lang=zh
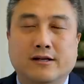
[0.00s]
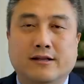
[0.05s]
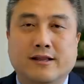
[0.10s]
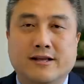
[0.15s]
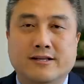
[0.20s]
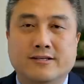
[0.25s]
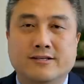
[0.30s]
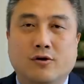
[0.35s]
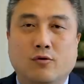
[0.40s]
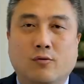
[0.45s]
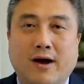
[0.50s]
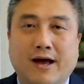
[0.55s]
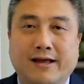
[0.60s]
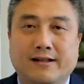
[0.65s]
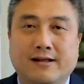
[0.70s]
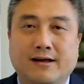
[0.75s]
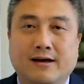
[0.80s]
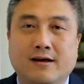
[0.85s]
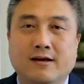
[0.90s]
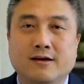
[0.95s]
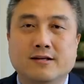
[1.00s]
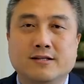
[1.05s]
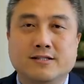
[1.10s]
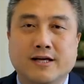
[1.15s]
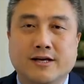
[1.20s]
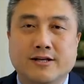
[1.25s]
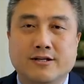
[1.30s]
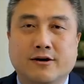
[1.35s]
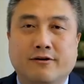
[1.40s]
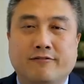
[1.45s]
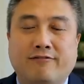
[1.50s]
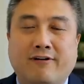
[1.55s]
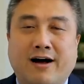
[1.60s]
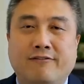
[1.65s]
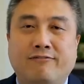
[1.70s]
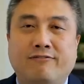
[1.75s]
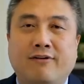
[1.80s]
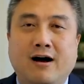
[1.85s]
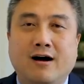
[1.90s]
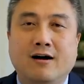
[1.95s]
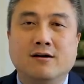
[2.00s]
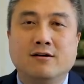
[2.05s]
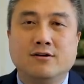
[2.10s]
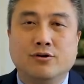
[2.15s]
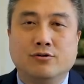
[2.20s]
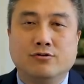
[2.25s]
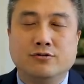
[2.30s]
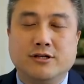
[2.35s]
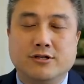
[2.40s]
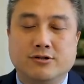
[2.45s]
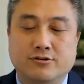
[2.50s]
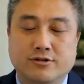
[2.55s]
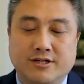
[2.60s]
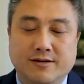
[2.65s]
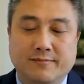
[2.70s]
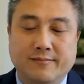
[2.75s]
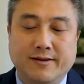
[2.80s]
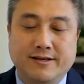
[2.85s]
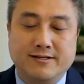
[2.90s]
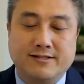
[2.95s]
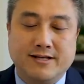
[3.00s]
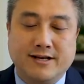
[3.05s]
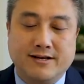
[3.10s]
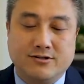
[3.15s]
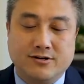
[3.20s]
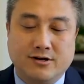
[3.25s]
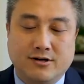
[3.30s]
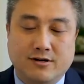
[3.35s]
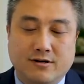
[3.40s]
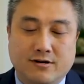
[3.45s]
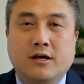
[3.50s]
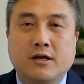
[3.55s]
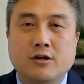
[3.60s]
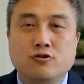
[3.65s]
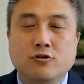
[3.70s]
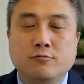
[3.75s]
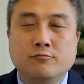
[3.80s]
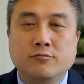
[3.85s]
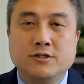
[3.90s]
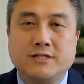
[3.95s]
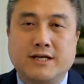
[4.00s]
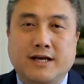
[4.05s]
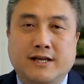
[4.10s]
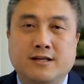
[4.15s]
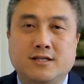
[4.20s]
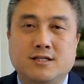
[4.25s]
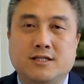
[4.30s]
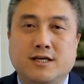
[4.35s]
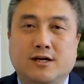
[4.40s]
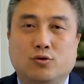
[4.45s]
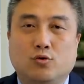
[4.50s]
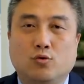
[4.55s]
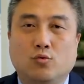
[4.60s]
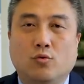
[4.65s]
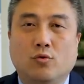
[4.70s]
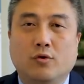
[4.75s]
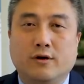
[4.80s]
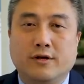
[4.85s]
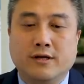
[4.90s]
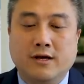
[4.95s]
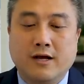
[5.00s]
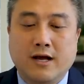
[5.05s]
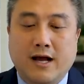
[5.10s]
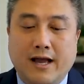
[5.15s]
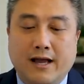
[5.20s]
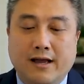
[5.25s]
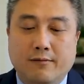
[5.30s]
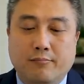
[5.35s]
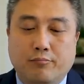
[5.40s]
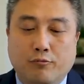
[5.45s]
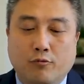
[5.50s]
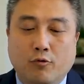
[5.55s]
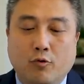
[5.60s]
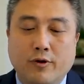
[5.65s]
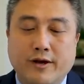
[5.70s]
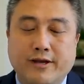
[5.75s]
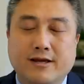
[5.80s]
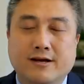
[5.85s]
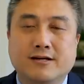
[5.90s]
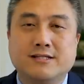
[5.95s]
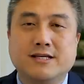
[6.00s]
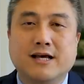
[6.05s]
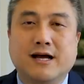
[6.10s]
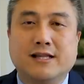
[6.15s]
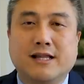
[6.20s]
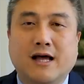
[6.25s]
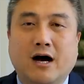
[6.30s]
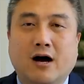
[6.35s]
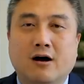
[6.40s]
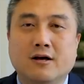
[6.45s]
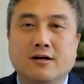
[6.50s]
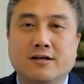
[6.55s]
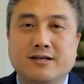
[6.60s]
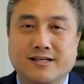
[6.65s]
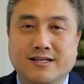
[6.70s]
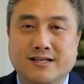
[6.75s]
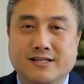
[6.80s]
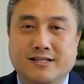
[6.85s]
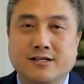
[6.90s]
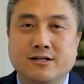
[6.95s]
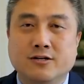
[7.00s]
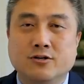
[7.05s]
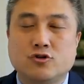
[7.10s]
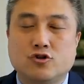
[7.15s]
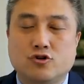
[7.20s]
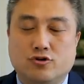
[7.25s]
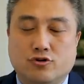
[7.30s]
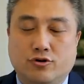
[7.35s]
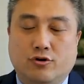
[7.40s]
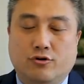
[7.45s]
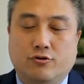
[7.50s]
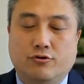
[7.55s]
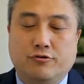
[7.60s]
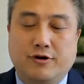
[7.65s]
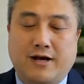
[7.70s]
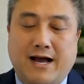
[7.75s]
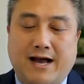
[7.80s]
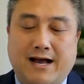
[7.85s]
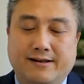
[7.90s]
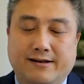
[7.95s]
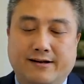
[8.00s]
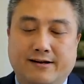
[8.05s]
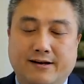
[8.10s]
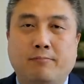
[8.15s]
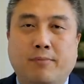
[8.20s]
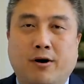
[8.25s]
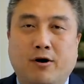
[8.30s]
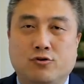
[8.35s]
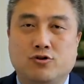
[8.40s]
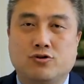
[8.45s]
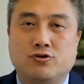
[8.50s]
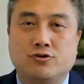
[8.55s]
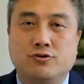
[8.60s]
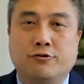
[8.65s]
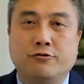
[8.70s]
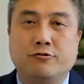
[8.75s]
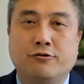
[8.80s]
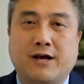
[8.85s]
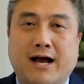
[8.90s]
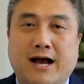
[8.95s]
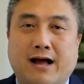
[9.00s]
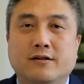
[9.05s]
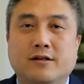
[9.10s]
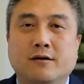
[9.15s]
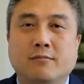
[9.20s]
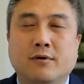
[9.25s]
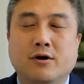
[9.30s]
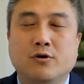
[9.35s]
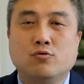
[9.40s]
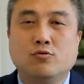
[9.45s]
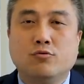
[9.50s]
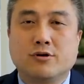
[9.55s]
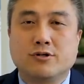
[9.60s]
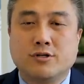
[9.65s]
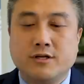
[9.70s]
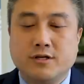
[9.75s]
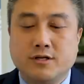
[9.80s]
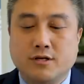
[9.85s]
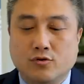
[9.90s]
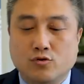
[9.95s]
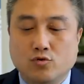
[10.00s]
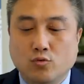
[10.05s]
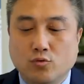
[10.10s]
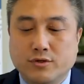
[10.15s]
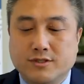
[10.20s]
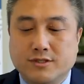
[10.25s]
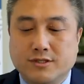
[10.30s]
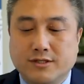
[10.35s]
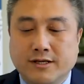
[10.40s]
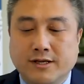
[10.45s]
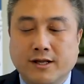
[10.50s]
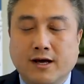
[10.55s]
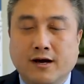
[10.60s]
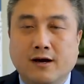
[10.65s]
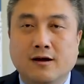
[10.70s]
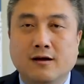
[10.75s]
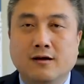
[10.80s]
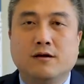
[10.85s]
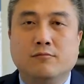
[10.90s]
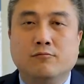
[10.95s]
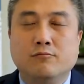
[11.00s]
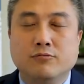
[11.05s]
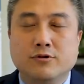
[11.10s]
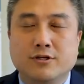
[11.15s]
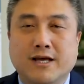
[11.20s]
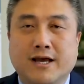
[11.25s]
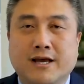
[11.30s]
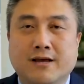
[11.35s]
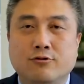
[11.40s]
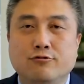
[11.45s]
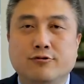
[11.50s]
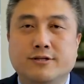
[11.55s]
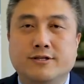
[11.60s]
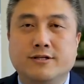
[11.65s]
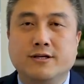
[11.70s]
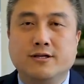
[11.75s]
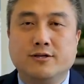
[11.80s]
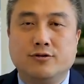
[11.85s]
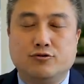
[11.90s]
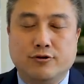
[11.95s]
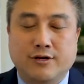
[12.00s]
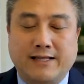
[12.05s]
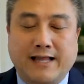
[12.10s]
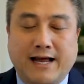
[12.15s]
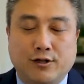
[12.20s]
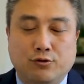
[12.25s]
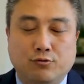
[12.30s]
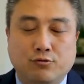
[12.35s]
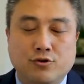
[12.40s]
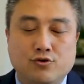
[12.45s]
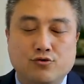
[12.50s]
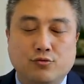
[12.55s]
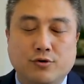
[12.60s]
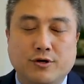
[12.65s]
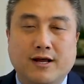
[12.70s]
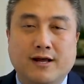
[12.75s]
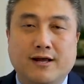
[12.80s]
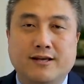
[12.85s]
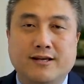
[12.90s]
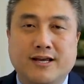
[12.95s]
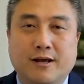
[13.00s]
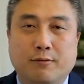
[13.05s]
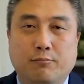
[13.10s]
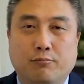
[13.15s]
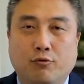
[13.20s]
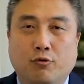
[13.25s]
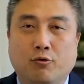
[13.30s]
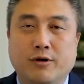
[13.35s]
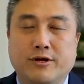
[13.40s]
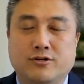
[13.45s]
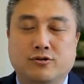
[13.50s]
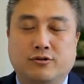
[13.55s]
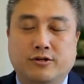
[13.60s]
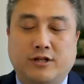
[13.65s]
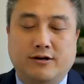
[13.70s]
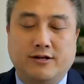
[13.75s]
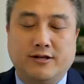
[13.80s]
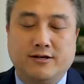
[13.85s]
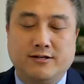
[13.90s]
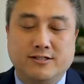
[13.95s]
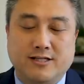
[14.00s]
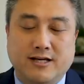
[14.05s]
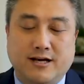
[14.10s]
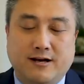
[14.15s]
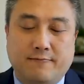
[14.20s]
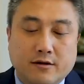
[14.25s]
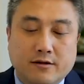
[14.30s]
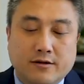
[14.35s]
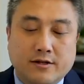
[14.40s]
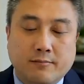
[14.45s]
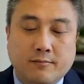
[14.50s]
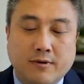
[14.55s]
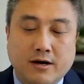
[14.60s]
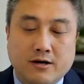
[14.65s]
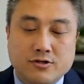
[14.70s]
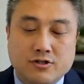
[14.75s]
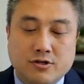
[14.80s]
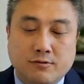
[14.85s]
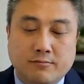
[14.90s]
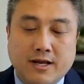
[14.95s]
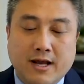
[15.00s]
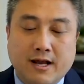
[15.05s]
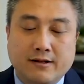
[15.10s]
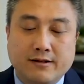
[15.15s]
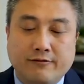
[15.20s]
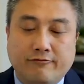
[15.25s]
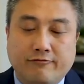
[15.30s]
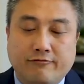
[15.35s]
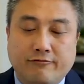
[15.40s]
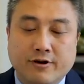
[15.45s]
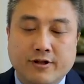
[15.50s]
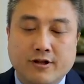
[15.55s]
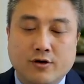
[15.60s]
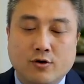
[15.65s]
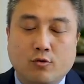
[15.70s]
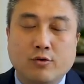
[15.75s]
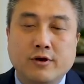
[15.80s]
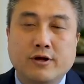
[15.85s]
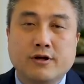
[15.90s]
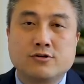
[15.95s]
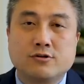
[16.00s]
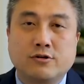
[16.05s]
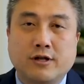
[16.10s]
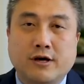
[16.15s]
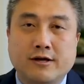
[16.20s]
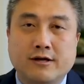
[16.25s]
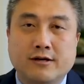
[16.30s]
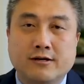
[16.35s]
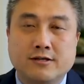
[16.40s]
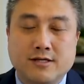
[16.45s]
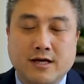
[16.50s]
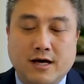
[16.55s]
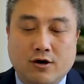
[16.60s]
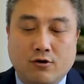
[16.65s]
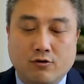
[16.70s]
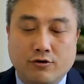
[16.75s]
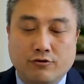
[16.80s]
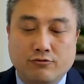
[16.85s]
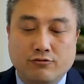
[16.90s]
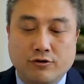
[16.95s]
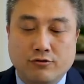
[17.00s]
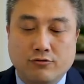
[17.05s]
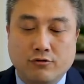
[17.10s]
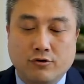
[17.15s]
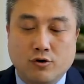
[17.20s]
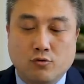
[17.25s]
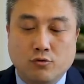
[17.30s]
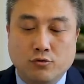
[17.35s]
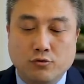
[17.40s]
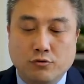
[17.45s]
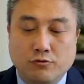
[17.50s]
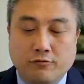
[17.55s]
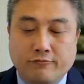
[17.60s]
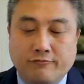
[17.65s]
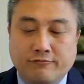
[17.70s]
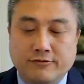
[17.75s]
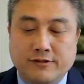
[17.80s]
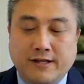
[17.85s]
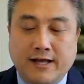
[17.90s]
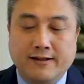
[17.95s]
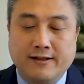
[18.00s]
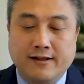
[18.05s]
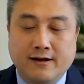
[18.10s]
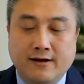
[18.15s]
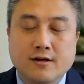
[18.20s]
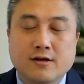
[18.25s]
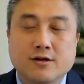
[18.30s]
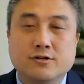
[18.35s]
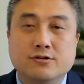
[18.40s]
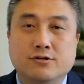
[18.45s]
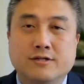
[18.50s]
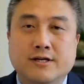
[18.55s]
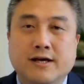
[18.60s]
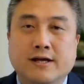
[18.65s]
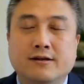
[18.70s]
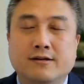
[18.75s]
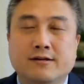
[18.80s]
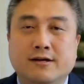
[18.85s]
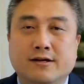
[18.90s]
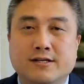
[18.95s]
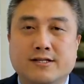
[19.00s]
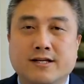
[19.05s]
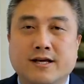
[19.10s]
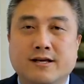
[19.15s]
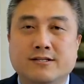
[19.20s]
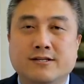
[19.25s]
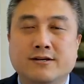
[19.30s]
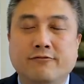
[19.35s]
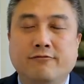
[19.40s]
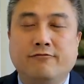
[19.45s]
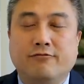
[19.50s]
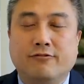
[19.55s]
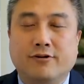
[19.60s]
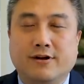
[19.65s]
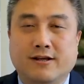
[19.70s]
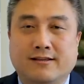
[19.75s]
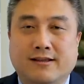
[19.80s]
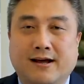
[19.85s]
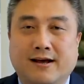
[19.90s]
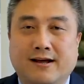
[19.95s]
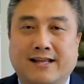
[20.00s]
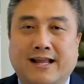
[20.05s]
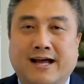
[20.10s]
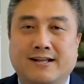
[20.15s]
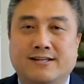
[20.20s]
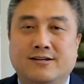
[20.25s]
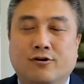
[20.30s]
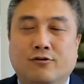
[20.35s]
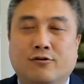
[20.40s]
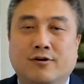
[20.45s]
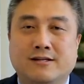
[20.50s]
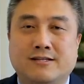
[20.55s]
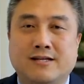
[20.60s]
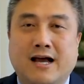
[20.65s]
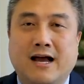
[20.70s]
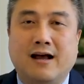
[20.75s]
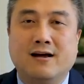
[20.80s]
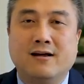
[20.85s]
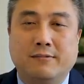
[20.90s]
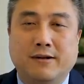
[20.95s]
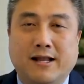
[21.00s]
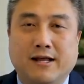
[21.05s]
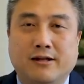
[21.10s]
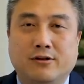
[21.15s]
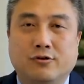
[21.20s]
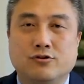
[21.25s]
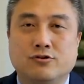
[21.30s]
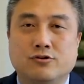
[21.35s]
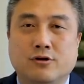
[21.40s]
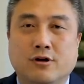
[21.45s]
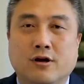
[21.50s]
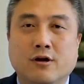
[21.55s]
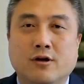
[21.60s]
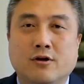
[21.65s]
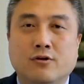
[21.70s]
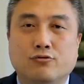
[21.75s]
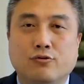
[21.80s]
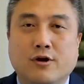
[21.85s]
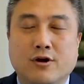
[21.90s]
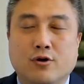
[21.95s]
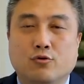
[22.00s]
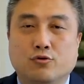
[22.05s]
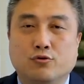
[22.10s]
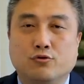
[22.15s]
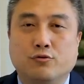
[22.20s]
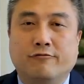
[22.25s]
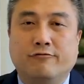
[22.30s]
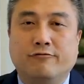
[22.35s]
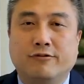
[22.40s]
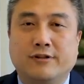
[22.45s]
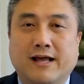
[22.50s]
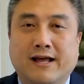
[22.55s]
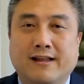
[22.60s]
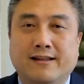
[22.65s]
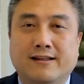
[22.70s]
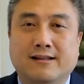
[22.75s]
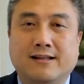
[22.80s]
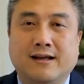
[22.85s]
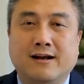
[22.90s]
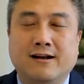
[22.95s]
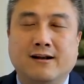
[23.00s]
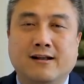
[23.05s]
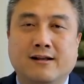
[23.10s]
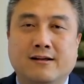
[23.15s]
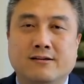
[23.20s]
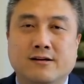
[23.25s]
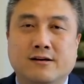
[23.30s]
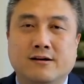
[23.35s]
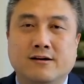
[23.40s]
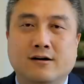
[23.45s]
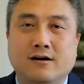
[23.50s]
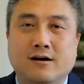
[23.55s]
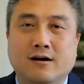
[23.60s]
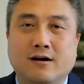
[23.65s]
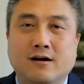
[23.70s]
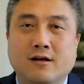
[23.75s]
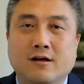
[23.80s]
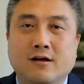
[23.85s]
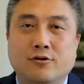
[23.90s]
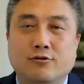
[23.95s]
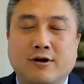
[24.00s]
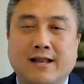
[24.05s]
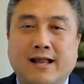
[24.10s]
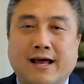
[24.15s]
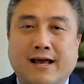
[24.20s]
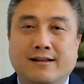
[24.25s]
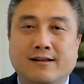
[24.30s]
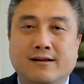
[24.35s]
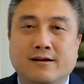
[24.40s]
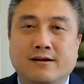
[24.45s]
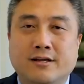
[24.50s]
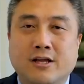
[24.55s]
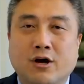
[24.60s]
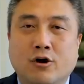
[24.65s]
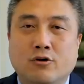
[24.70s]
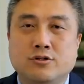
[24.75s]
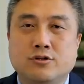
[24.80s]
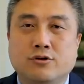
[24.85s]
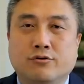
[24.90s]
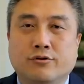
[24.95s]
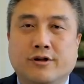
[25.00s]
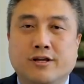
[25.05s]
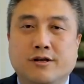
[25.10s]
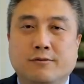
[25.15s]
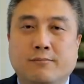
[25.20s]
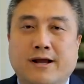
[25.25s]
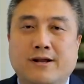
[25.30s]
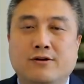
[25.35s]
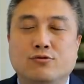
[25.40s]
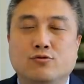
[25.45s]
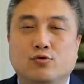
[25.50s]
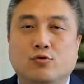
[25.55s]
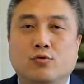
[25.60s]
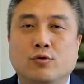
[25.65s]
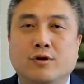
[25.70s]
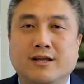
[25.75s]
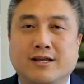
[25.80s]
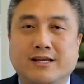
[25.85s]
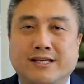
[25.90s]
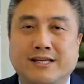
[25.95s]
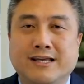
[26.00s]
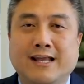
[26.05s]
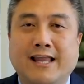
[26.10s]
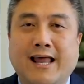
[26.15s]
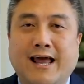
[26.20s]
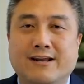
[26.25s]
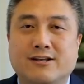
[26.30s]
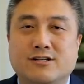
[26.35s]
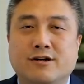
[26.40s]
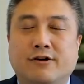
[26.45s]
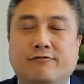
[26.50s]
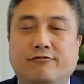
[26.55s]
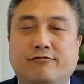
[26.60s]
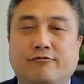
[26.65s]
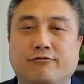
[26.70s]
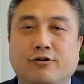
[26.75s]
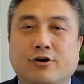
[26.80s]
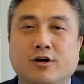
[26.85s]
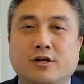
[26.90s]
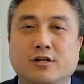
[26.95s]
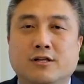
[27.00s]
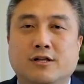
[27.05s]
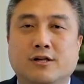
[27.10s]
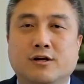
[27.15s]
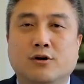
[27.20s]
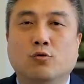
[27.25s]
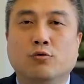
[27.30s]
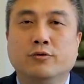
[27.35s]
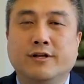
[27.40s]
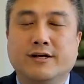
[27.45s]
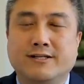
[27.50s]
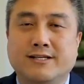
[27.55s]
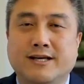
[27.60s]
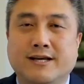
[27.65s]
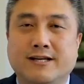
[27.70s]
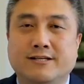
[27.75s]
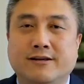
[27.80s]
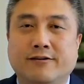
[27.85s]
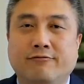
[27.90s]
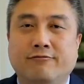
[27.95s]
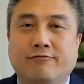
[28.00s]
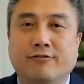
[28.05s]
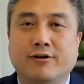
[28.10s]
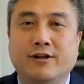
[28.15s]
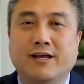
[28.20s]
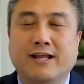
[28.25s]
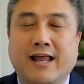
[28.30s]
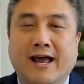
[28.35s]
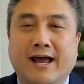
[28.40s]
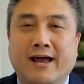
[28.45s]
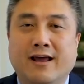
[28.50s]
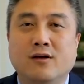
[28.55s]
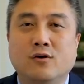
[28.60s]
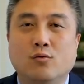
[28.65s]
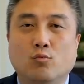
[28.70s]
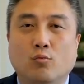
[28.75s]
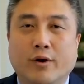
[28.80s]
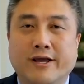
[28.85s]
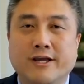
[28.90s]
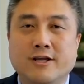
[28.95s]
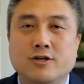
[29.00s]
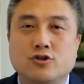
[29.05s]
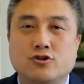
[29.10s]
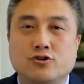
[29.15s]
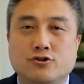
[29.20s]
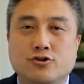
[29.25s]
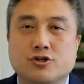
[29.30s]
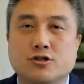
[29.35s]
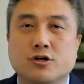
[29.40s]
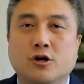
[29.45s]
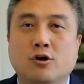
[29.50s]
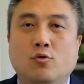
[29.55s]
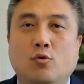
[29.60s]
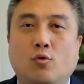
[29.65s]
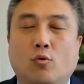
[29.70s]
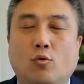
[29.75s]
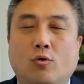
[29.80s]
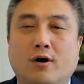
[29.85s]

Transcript: 那在境外的签证发放，尤其是移民签证。根据目前的解读，应该不会影响到已经持有绿卡的人保持绿卡。那么如果申请入籍呢，目前预计绝大多数人也不会受到影响。那么什么样的福利会受到影响，会算作公众负担呢？首先呢，这个现金福利在很大情况下本来都是算公众负担的。当然了，这个原来的要求呢，一般是如果你依赖政府提供的现金福利来维持生活，